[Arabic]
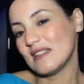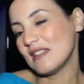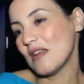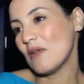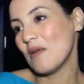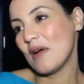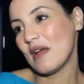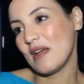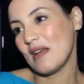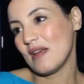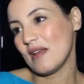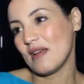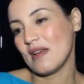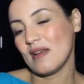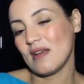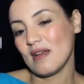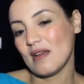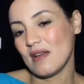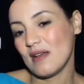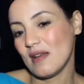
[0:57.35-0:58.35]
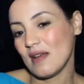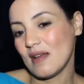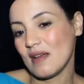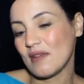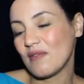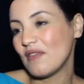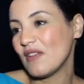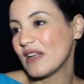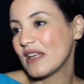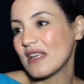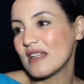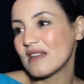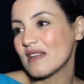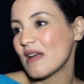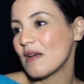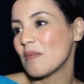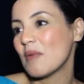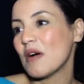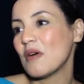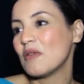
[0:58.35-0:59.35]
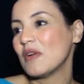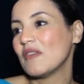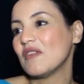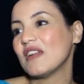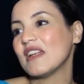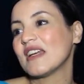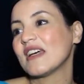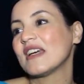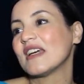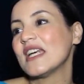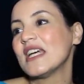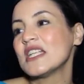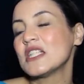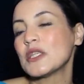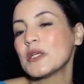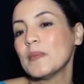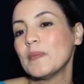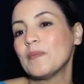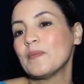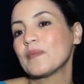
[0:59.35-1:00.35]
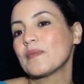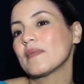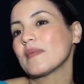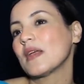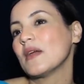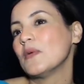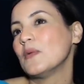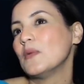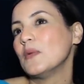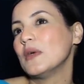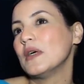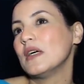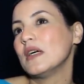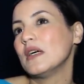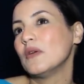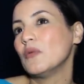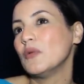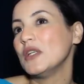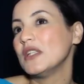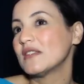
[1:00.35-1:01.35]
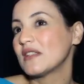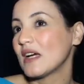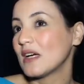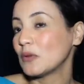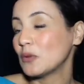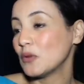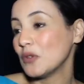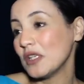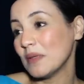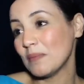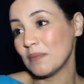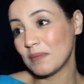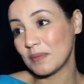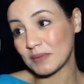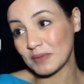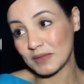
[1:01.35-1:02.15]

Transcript: سواء آه، في الكتابه ولا في الاخراج وينتقدوني